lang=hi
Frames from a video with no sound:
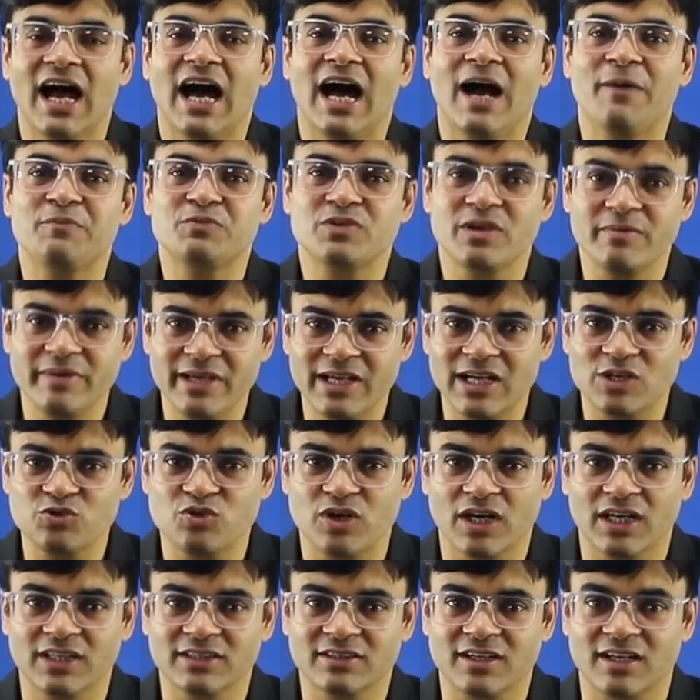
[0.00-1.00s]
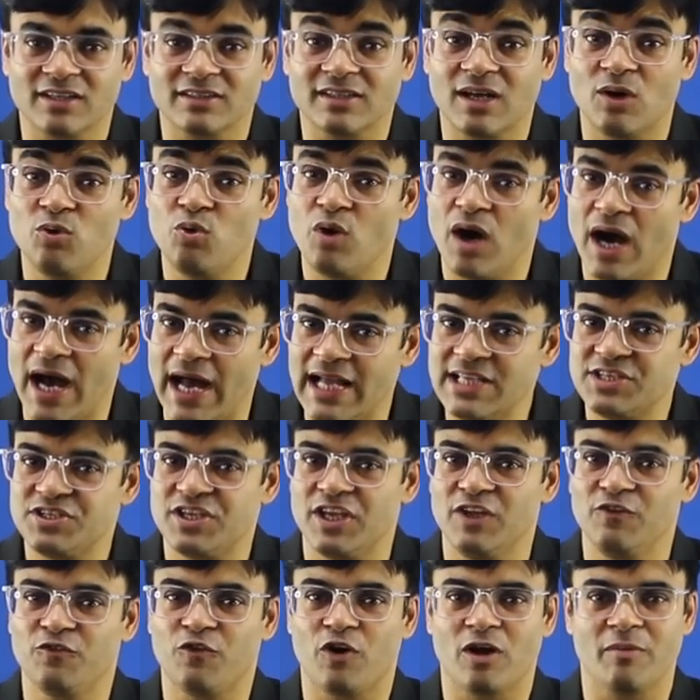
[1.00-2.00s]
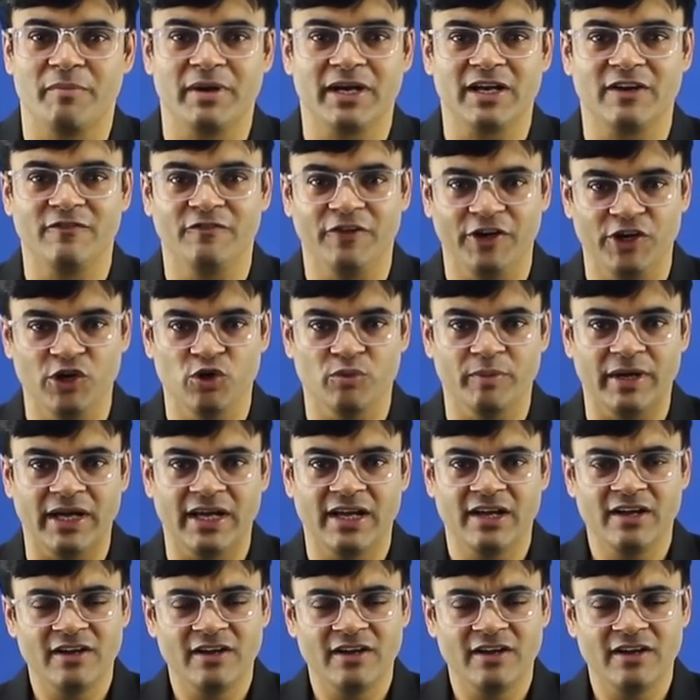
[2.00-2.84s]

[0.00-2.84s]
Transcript: आप सभी का स्वागत करता हूं आज की इन्फॉर्मेटिव वीडियो में